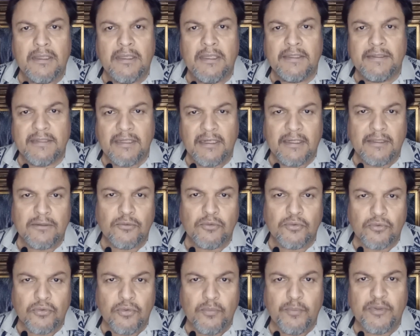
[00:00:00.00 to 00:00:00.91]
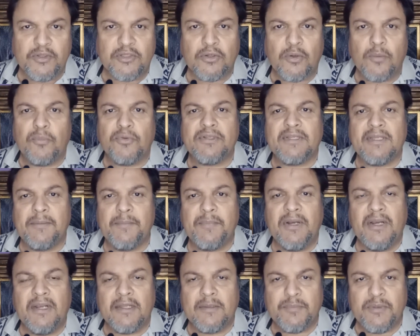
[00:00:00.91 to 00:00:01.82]
Y si les gustó, pues como
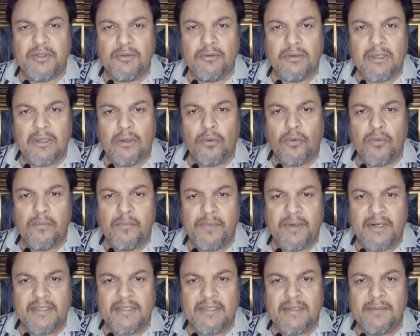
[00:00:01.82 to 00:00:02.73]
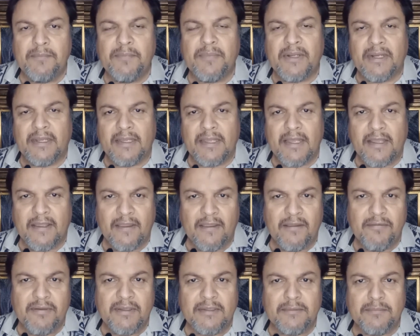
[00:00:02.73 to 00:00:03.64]
siempre les pido que lo compartan para que
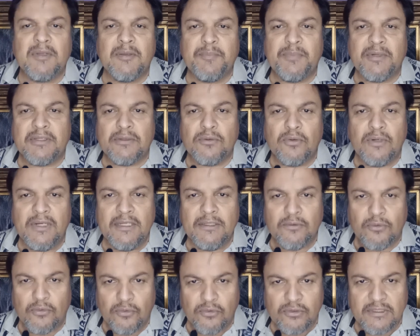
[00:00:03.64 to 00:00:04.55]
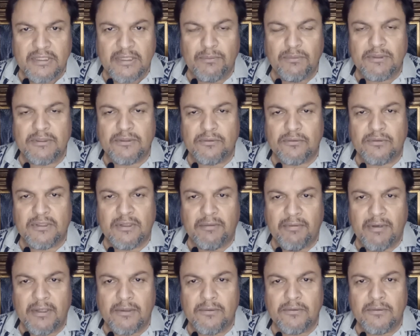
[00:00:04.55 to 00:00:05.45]
cada vez más personas conozcan nuestro
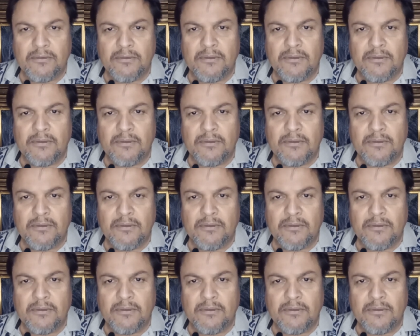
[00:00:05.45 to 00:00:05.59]
trabajo.